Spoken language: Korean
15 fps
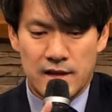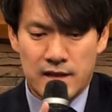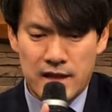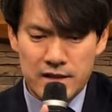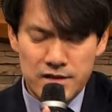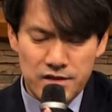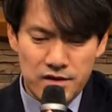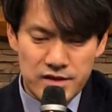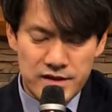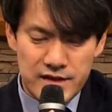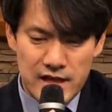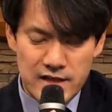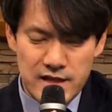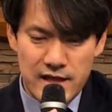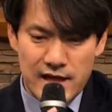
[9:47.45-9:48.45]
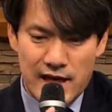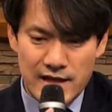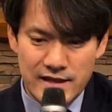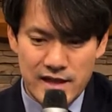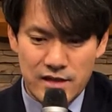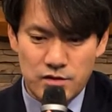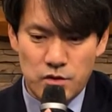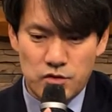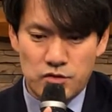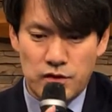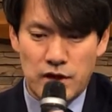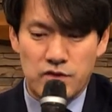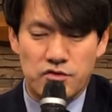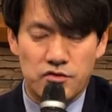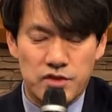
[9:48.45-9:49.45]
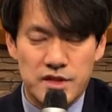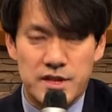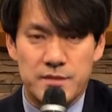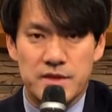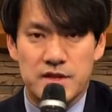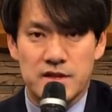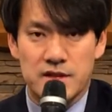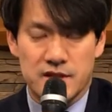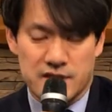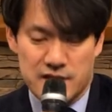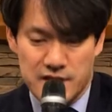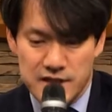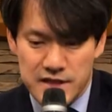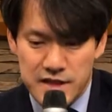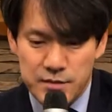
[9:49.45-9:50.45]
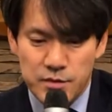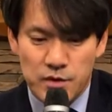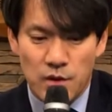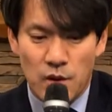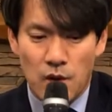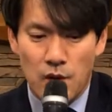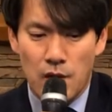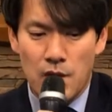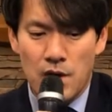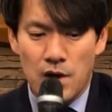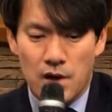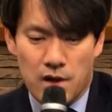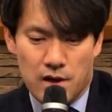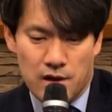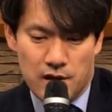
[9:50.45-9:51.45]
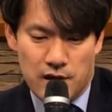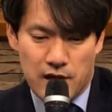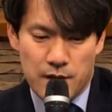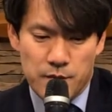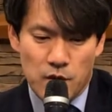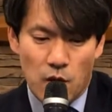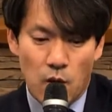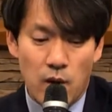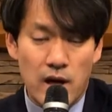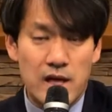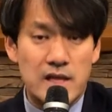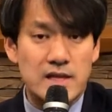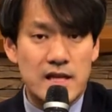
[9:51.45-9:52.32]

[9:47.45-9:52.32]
따라서 이것은 자신의 가장 소중한 중심, 즉 진심으로 하나님 여호와를